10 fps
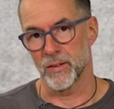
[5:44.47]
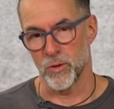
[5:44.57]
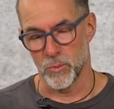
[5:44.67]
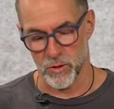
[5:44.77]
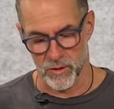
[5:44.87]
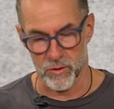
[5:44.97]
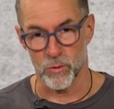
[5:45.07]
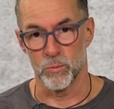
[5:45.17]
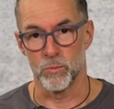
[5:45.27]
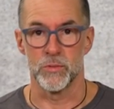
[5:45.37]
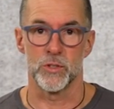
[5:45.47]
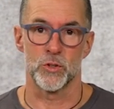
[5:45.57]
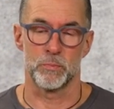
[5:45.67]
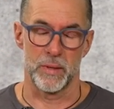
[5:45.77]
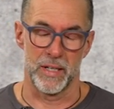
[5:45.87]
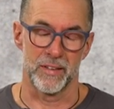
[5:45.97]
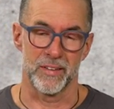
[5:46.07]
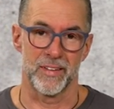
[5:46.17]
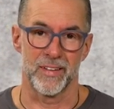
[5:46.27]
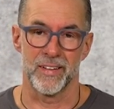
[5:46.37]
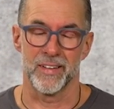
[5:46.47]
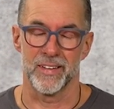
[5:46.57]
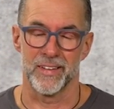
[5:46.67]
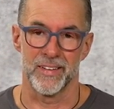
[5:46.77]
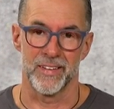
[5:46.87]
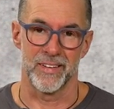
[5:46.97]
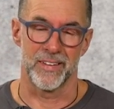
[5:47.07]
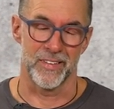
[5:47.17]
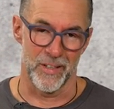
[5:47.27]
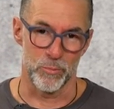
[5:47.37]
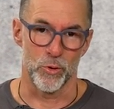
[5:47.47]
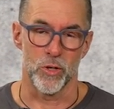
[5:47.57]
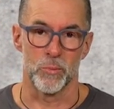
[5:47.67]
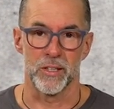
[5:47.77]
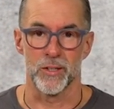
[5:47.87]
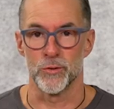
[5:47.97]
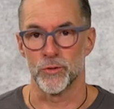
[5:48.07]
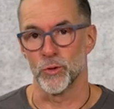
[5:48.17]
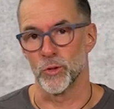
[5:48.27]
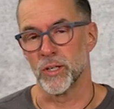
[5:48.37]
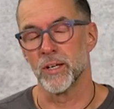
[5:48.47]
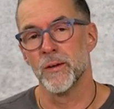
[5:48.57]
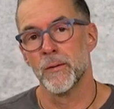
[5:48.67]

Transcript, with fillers: kommen wir zum späteren äh, Zeitpunkt nochmal drauf zurück.